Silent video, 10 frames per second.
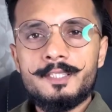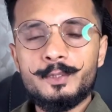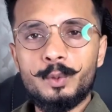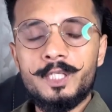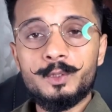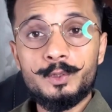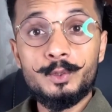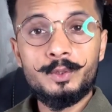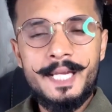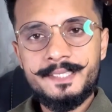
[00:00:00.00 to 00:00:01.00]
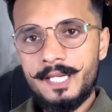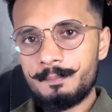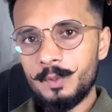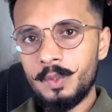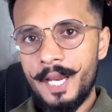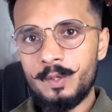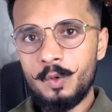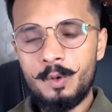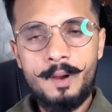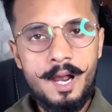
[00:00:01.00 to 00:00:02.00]
सो हेलो दोस्तों कैसे आप लोग आई
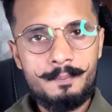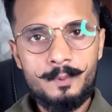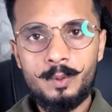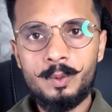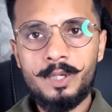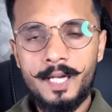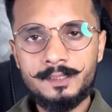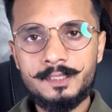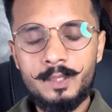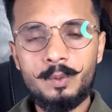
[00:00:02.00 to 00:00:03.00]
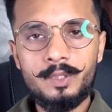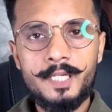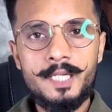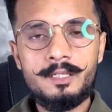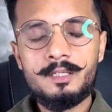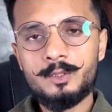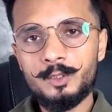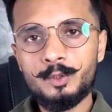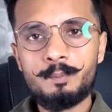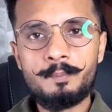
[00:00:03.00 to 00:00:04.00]
होप आप लोग अच्छे होंगे
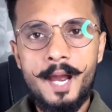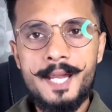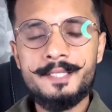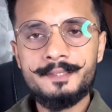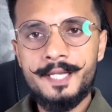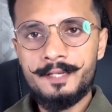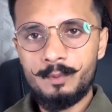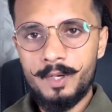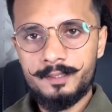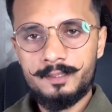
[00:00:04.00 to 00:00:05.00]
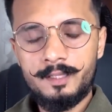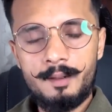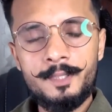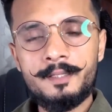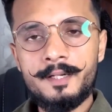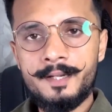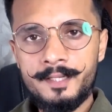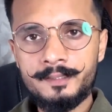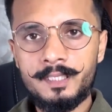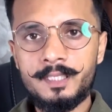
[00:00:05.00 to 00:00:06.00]
दोस्तों पाई नेटवर्क काफी
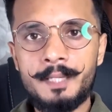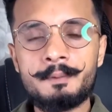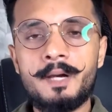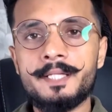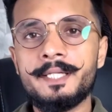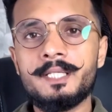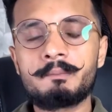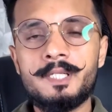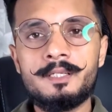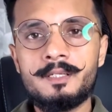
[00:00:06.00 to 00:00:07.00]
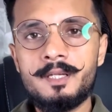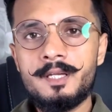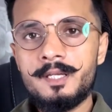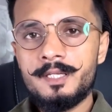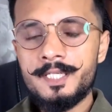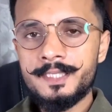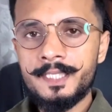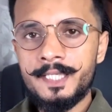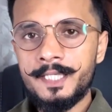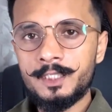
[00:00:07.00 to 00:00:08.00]
ट्रेंडिंग चल रहा है अभी मार्केट में इसी
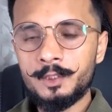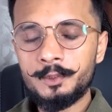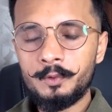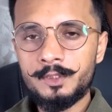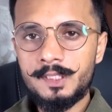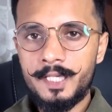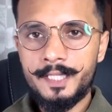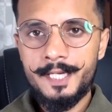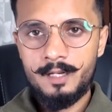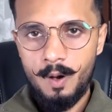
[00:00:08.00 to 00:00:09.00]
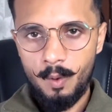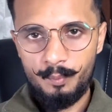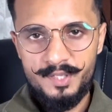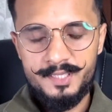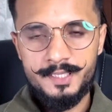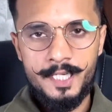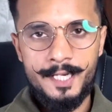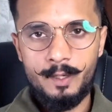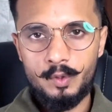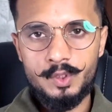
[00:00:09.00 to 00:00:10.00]
के लेके दोस्तों कुछ अगेन ऑफिशियल
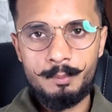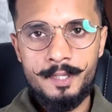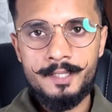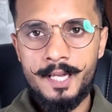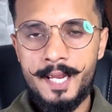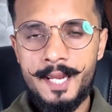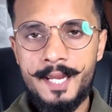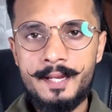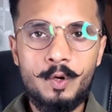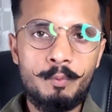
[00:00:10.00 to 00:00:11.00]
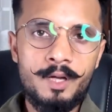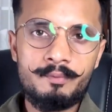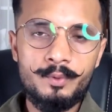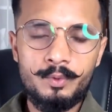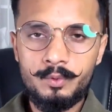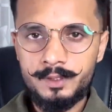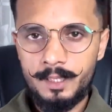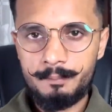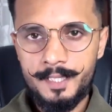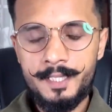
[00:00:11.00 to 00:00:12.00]
अनाउंसमेंट है ओवरव्यू कुछ
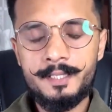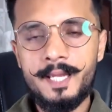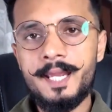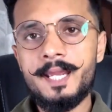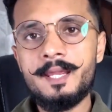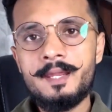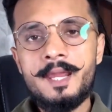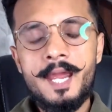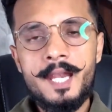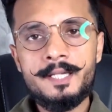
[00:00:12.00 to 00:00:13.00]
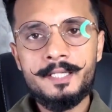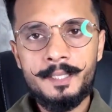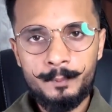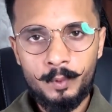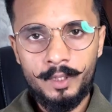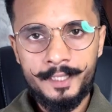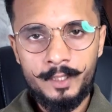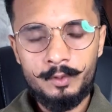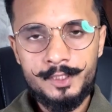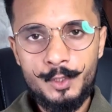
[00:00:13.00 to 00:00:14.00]
अपडेट है एंड क्रिप्टो को लेके
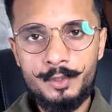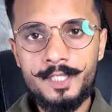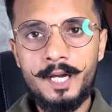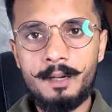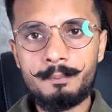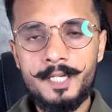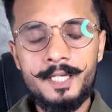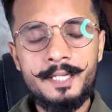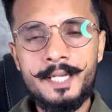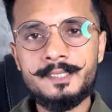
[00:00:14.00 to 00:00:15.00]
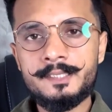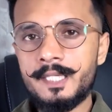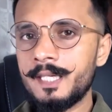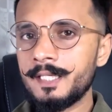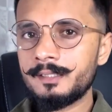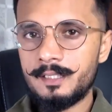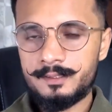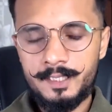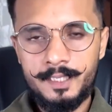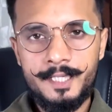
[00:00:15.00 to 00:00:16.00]
कुछ क्विकली अपडेट है जिसके लेके
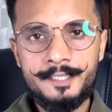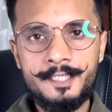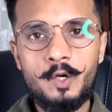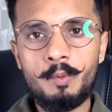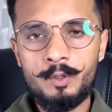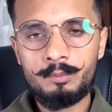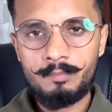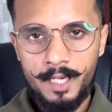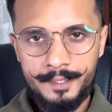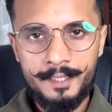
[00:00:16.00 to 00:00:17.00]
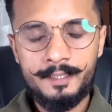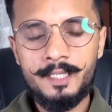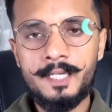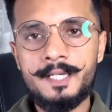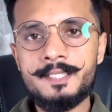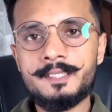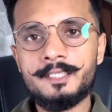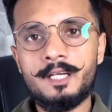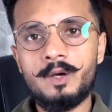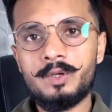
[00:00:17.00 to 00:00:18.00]
चर्चा करेंगे ओवरऑल मार्केट का कंडीशन
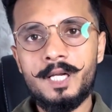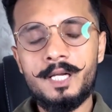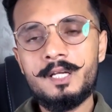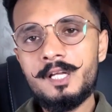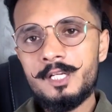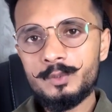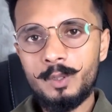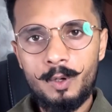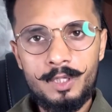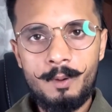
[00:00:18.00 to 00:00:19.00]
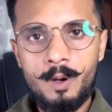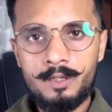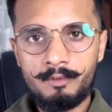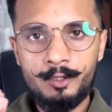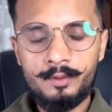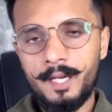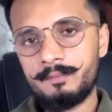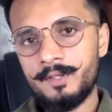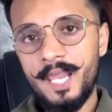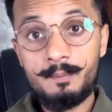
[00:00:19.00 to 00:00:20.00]
क्या होगा सो ऑल अबाउट वीडियो
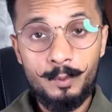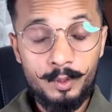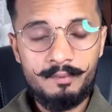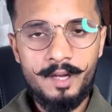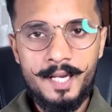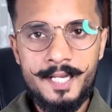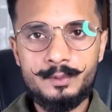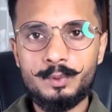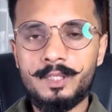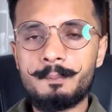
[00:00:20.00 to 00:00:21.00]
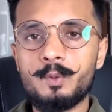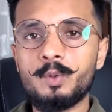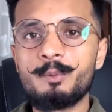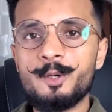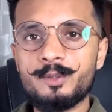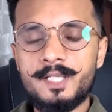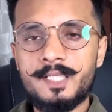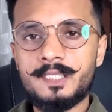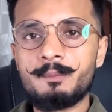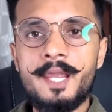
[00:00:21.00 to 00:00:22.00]
काफ़ी हेल्पफुल होने वाला है सो अगर आप लोग को वीडियो
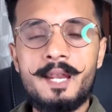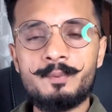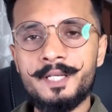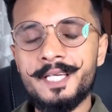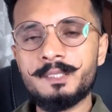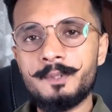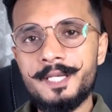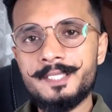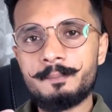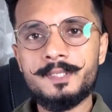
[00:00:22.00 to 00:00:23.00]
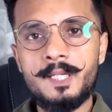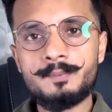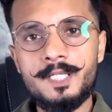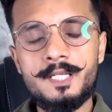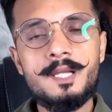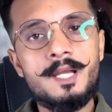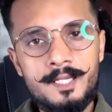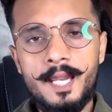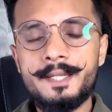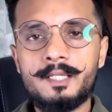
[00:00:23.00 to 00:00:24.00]
जरा सा भी हेल्पफुल लगे तो प्लीज़ अपनी तरफ से
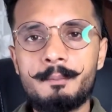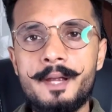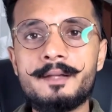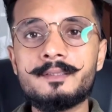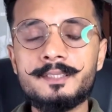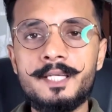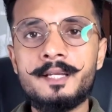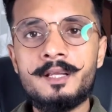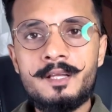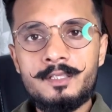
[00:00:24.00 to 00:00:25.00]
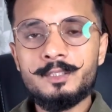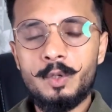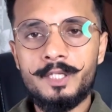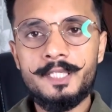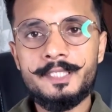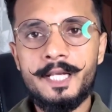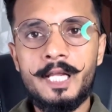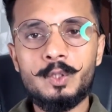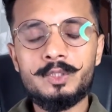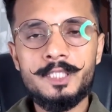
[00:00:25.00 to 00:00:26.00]
लाइक कमेंट शेयर जरूर
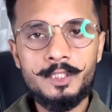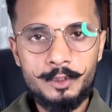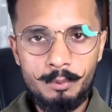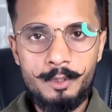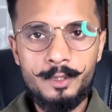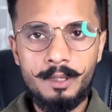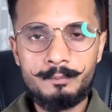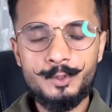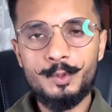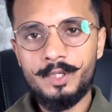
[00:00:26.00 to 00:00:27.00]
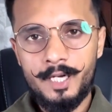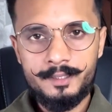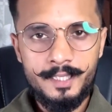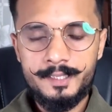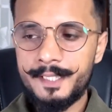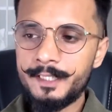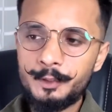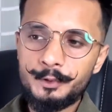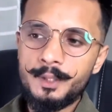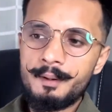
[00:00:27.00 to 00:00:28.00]
कीजिएगा तो चलिए दोस्तों वीडियो को हम शुरू करते हैं देखिए
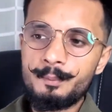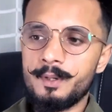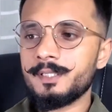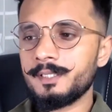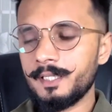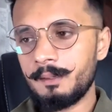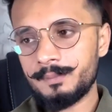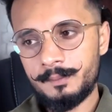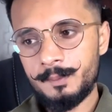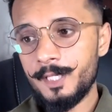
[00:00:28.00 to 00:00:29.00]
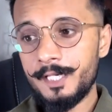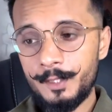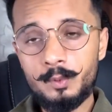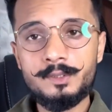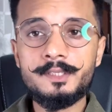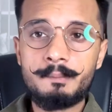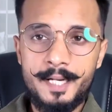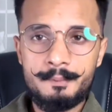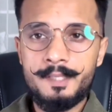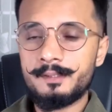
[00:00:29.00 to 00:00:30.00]
दोस्तों यहाँ पे फर्स्ट अगर हम सबसे पहले न्यूज़ के
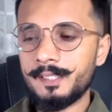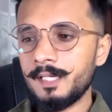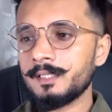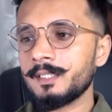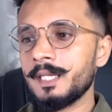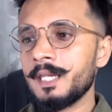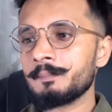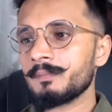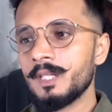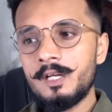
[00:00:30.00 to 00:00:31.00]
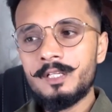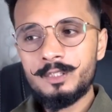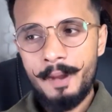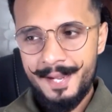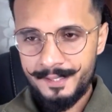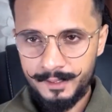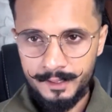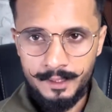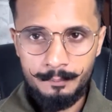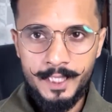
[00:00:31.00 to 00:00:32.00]
बारे में जान लेते हैं तो बाइनेंस
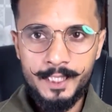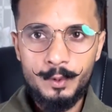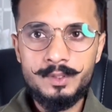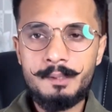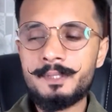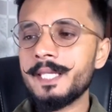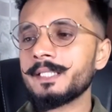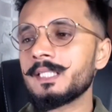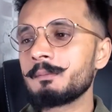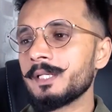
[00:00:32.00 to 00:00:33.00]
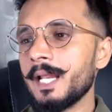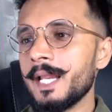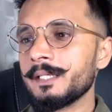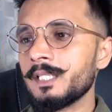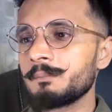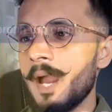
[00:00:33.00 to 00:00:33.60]
की तरफ से एक न्यूज़ हमें देखने मिल रहा है कि